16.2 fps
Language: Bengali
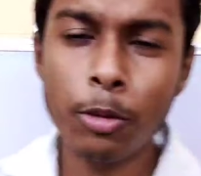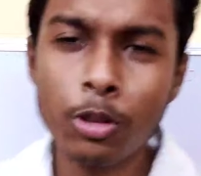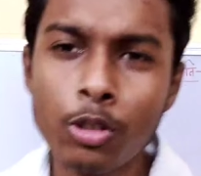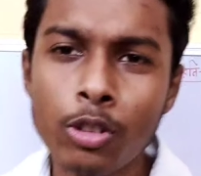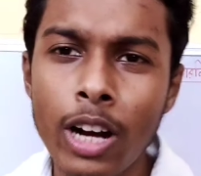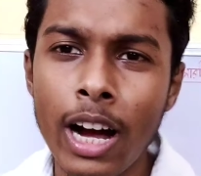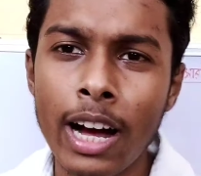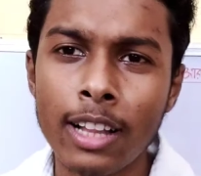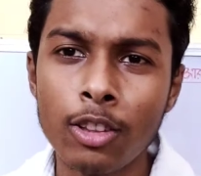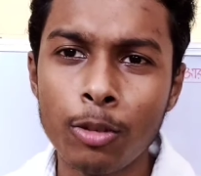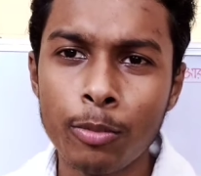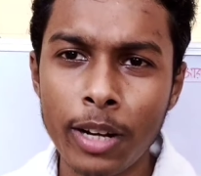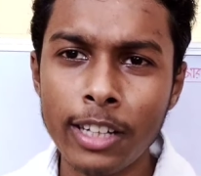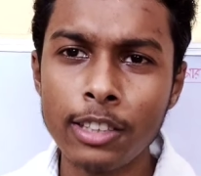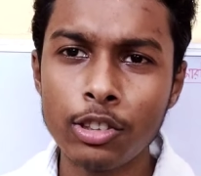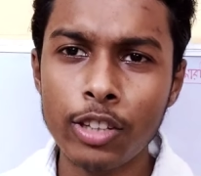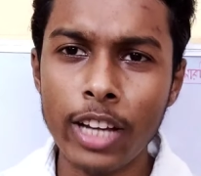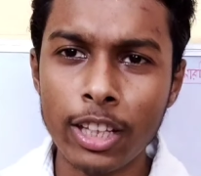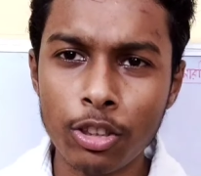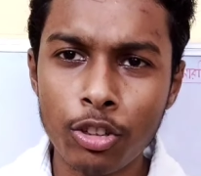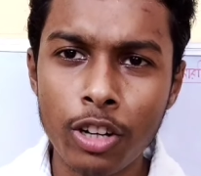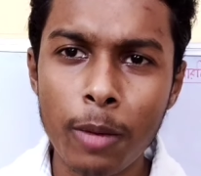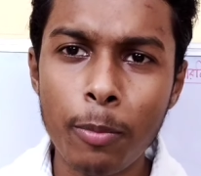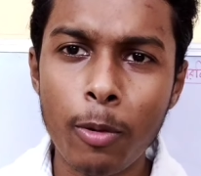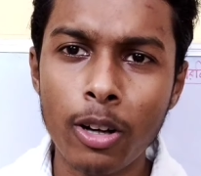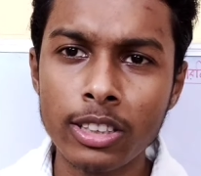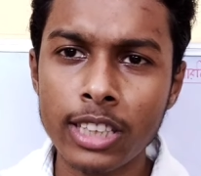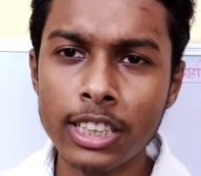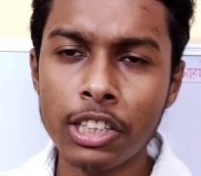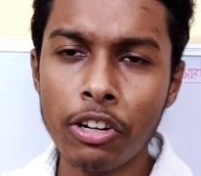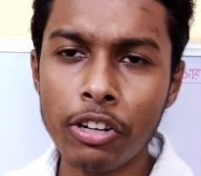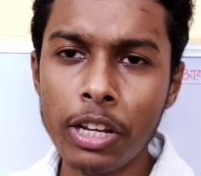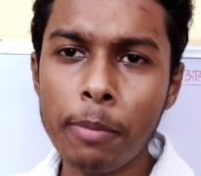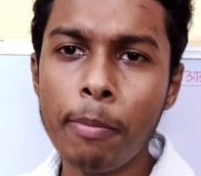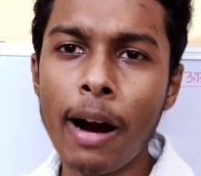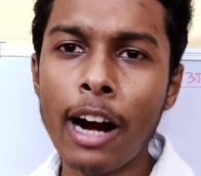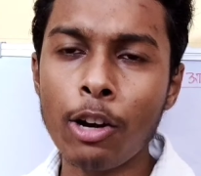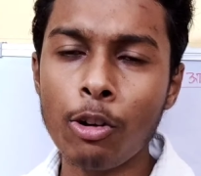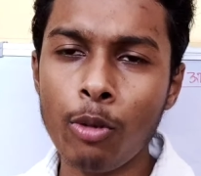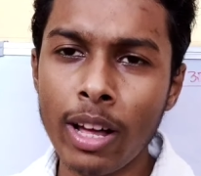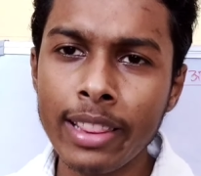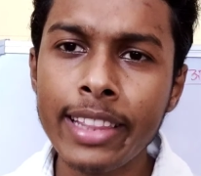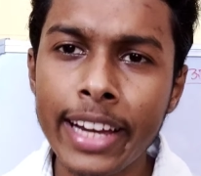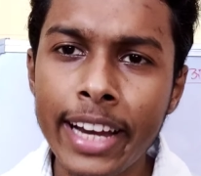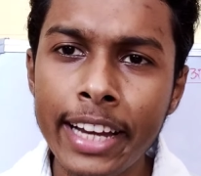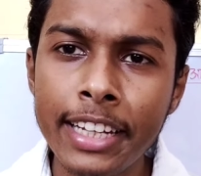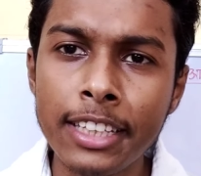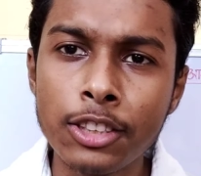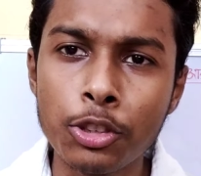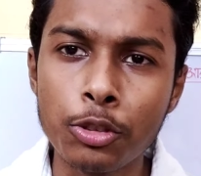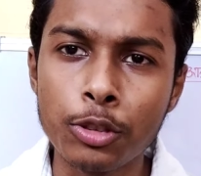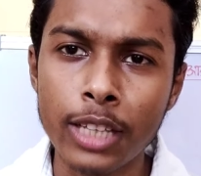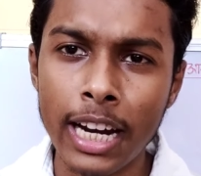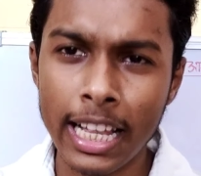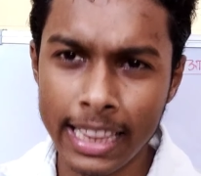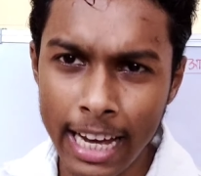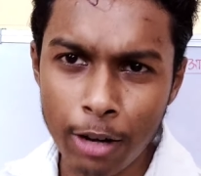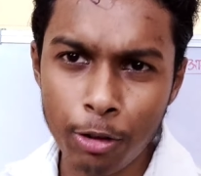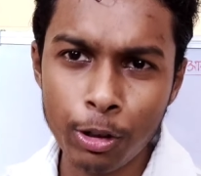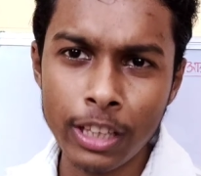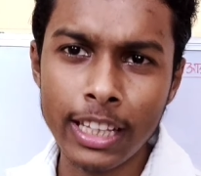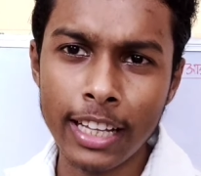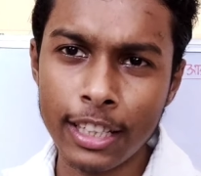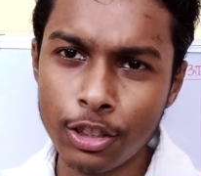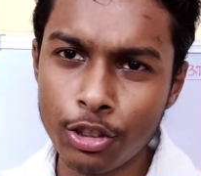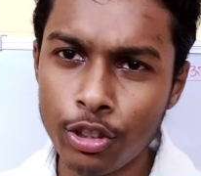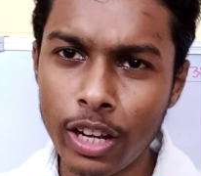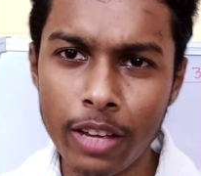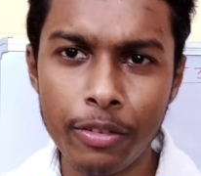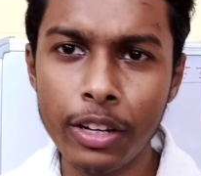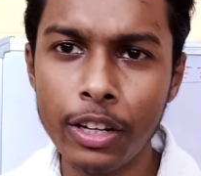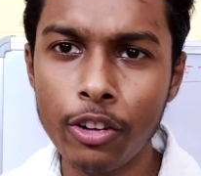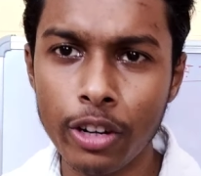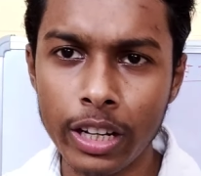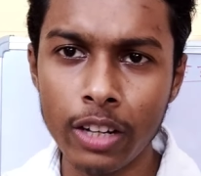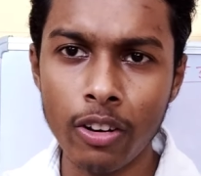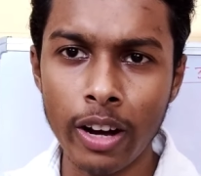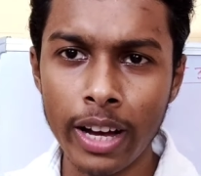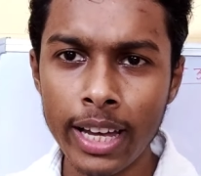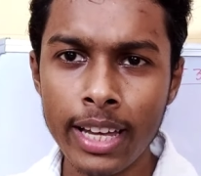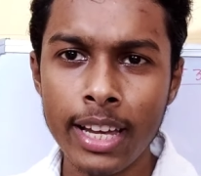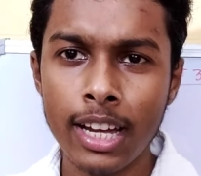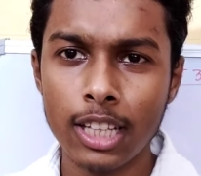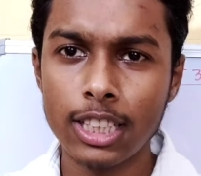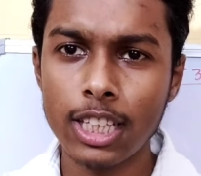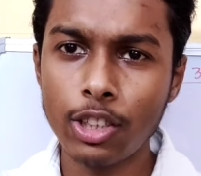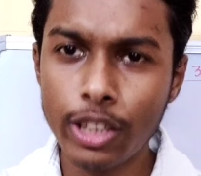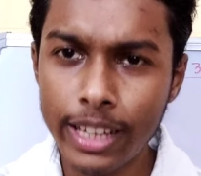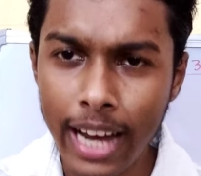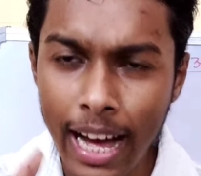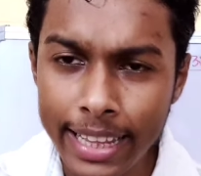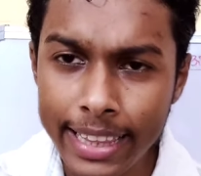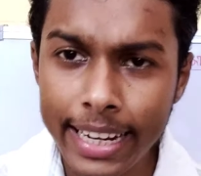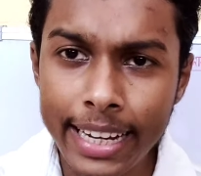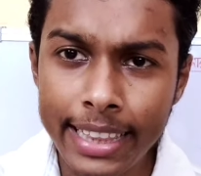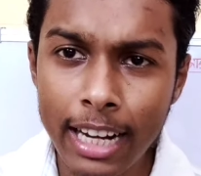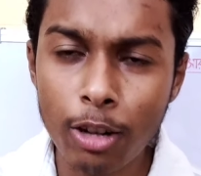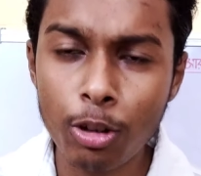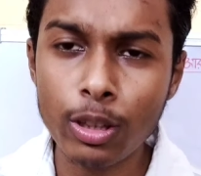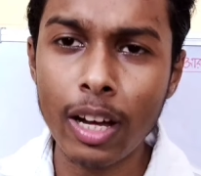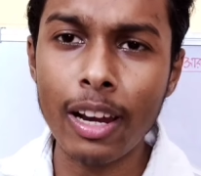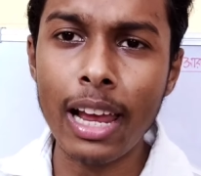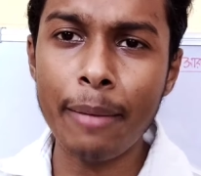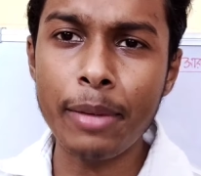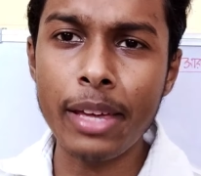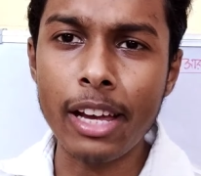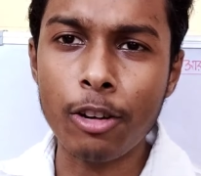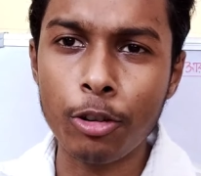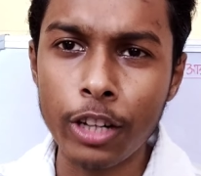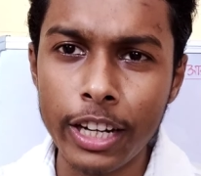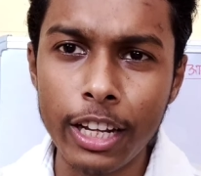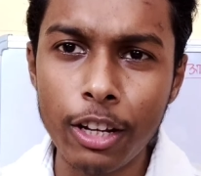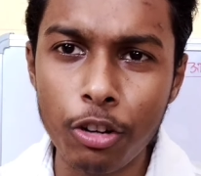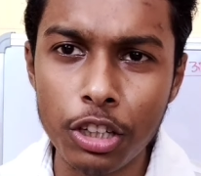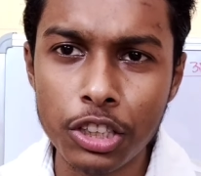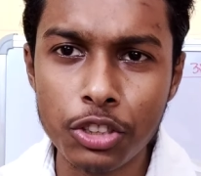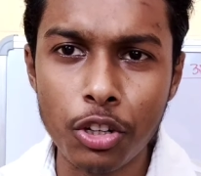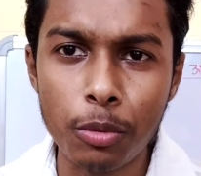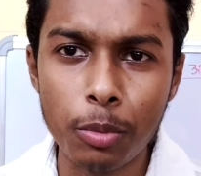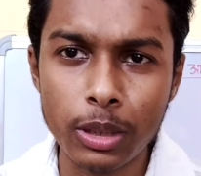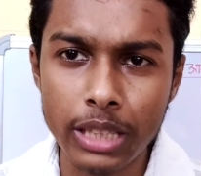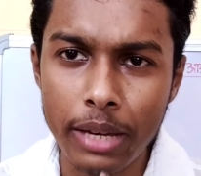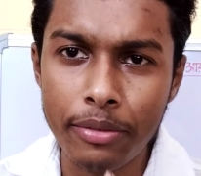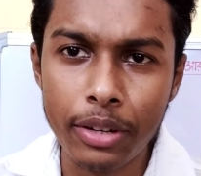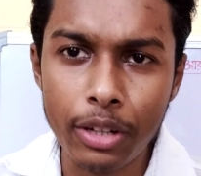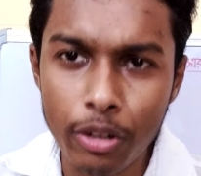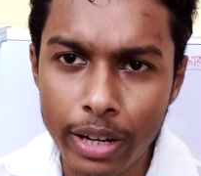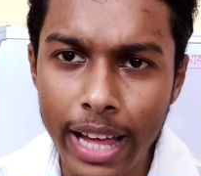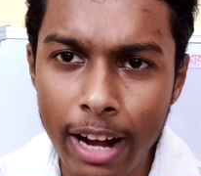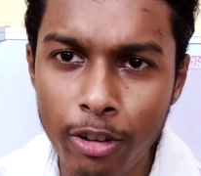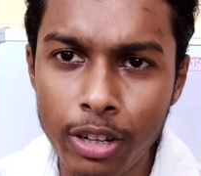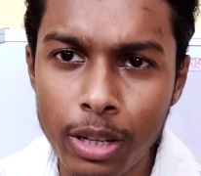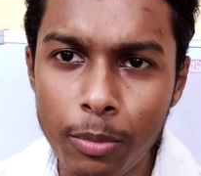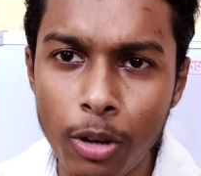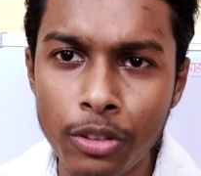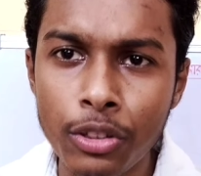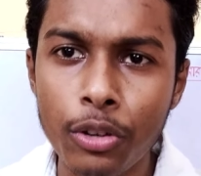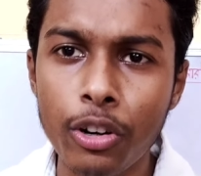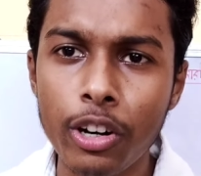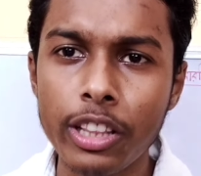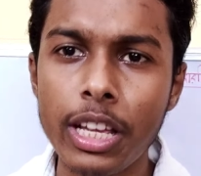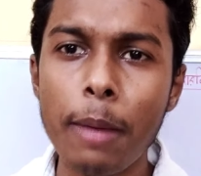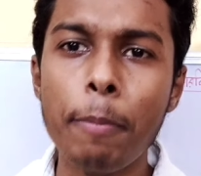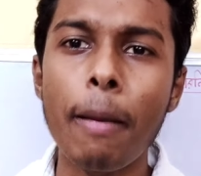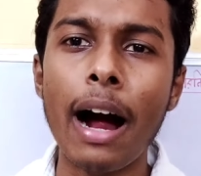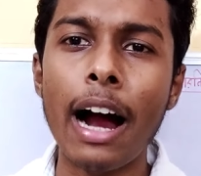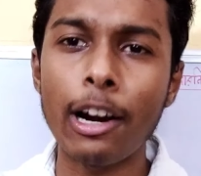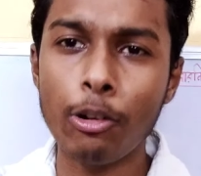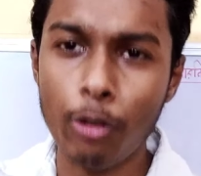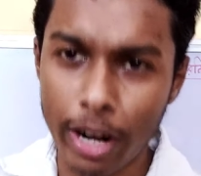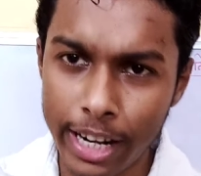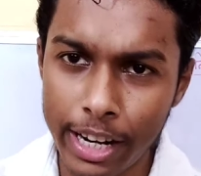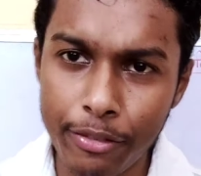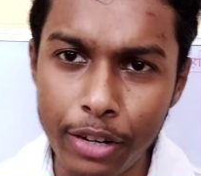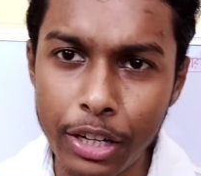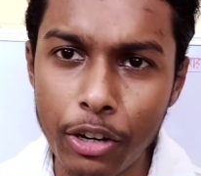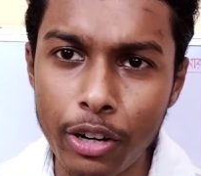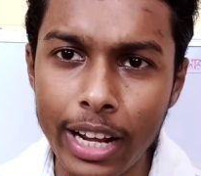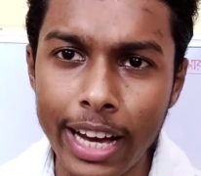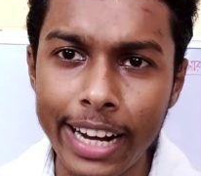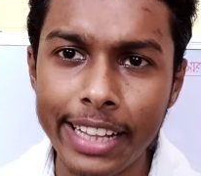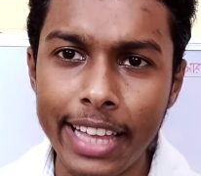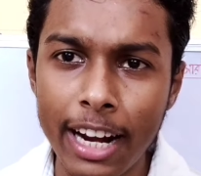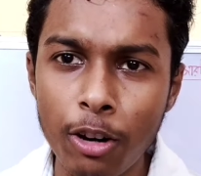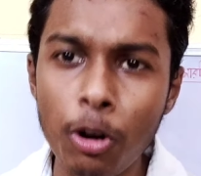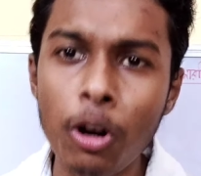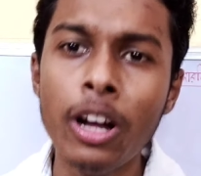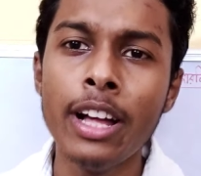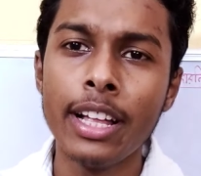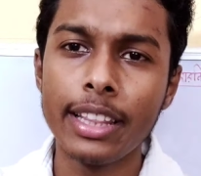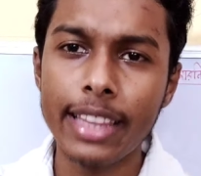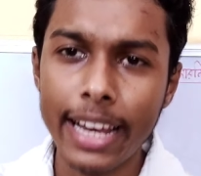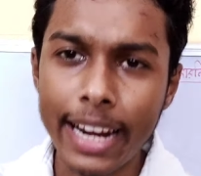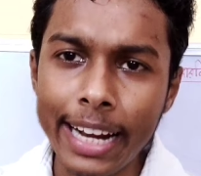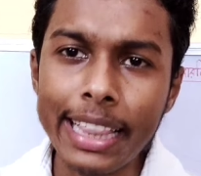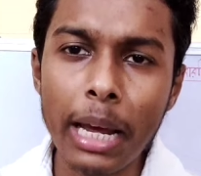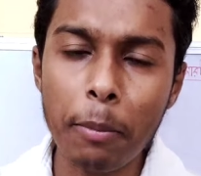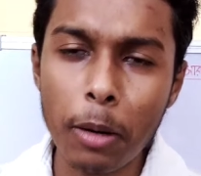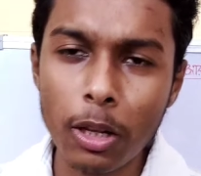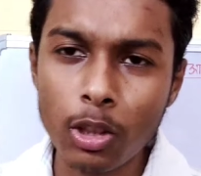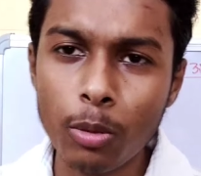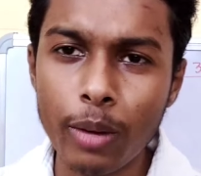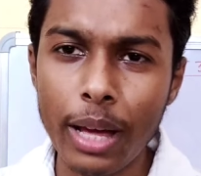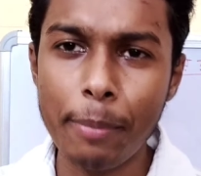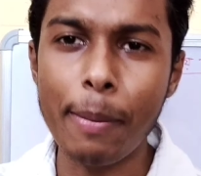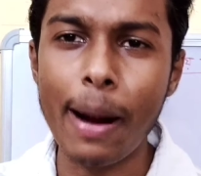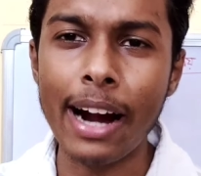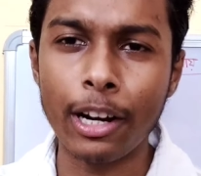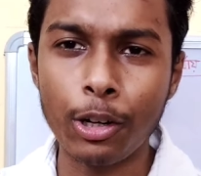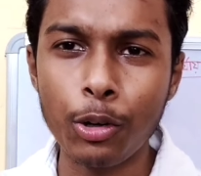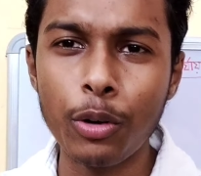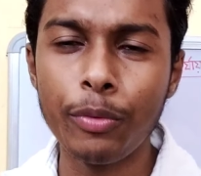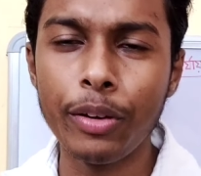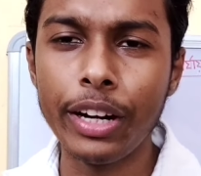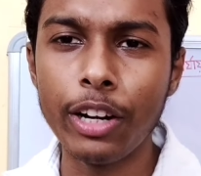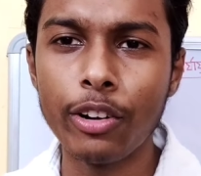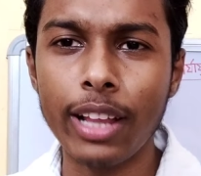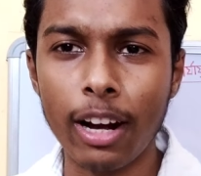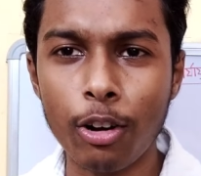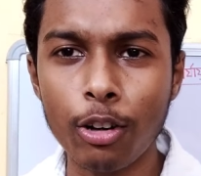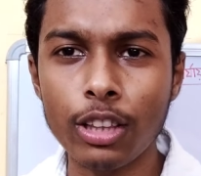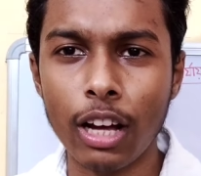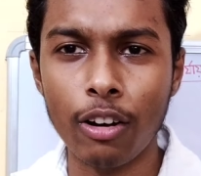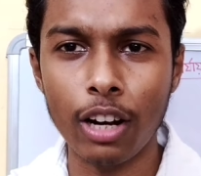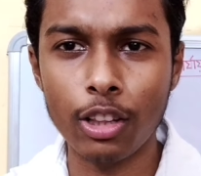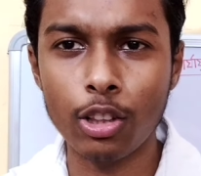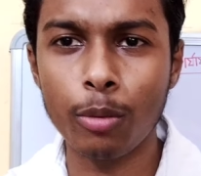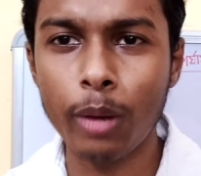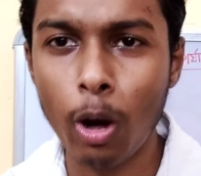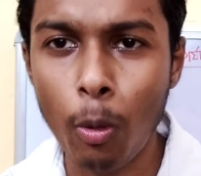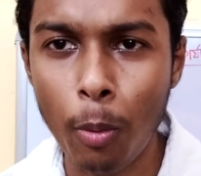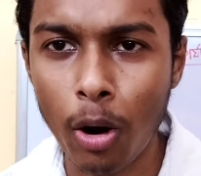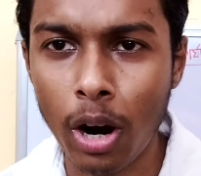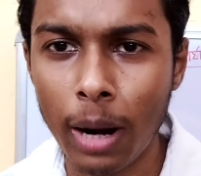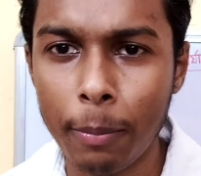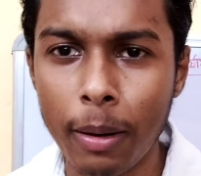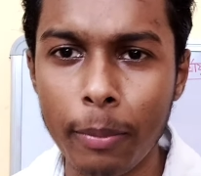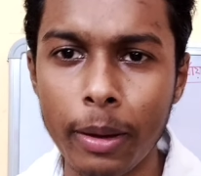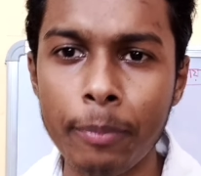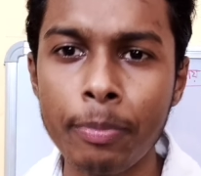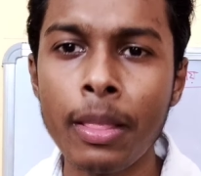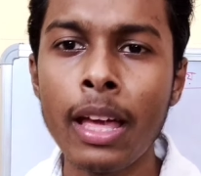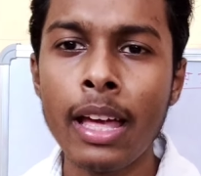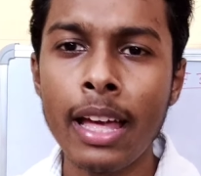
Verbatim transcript: বন্ধুরা তোমরা নিশ্চয়ই এতক্ষণে পর্যায় সারণীর পার্ট ওয়ান দেখে নিয়েছো যারা দেখোনি তাদের জন্য এই ভিডিওটি নয় যদি না দেখে থাকো তাহলে আমি এক্ষুনি রিকোয়েস্ট করবো যে এই ভিডিওটা এখনই বন্ধ করে দিয়ে পার্ট ওয়ানের ভিডিওটা আগে দেখো দেখে তারপর তোমরা এই পার্ট টুর ভিডিও দেখো তাহলে তোমরা উপকার পাবে